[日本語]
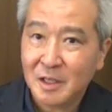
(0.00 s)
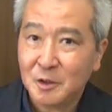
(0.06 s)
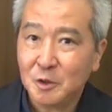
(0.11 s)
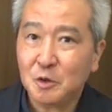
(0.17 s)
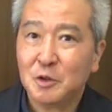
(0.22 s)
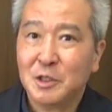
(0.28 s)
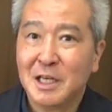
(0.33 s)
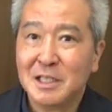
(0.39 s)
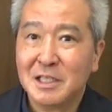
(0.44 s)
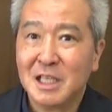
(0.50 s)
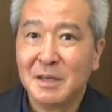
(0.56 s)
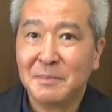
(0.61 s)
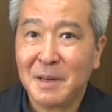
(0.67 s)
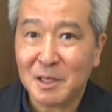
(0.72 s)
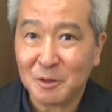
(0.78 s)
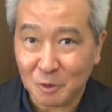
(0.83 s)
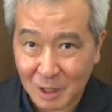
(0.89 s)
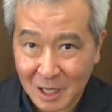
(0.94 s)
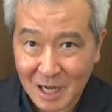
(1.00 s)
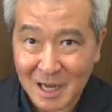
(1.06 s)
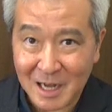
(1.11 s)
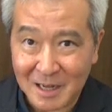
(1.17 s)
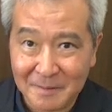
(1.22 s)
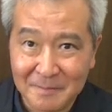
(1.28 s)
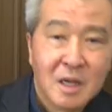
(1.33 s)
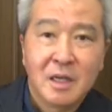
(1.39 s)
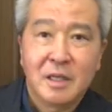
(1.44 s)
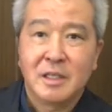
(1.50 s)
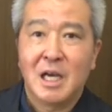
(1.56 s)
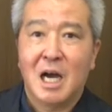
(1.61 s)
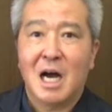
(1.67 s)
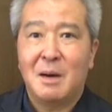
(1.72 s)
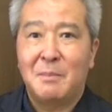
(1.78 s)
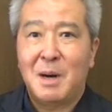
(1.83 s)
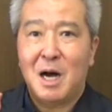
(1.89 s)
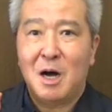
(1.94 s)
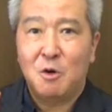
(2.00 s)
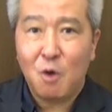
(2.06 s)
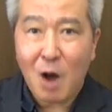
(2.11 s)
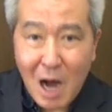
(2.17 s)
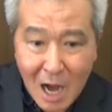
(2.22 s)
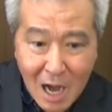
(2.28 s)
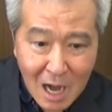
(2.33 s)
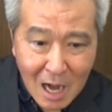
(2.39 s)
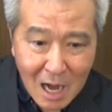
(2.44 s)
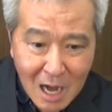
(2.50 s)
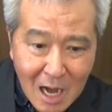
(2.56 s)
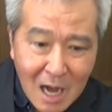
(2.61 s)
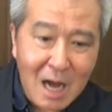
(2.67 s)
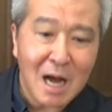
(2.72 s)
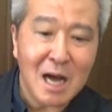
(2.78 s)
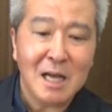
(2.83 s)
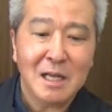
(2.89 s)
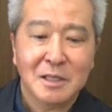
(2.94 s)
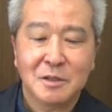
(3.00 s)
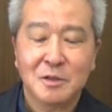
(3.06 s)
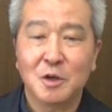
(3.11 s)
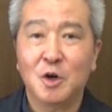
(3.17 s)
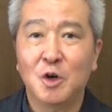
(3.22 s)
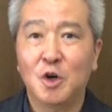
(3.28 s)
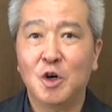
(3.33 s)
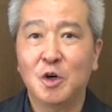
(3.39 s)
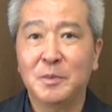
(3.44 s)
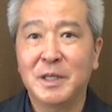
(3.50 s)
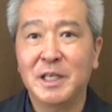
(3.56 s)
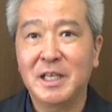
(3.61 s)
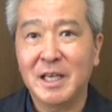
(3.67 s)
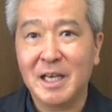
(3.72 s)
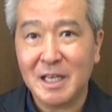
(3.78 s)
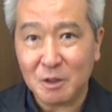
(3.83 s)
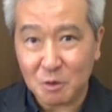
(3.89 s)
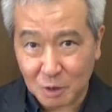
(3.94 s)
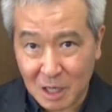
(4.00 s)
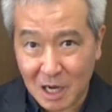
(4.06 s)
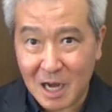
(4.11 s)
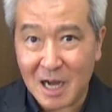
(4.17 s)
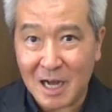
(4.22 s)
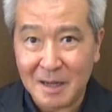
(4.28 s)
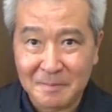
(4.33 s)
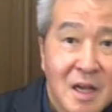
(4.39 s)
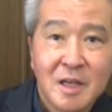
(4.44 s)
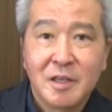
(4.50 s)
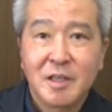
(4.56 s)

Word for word: よく男性パートが、山はそびえとか、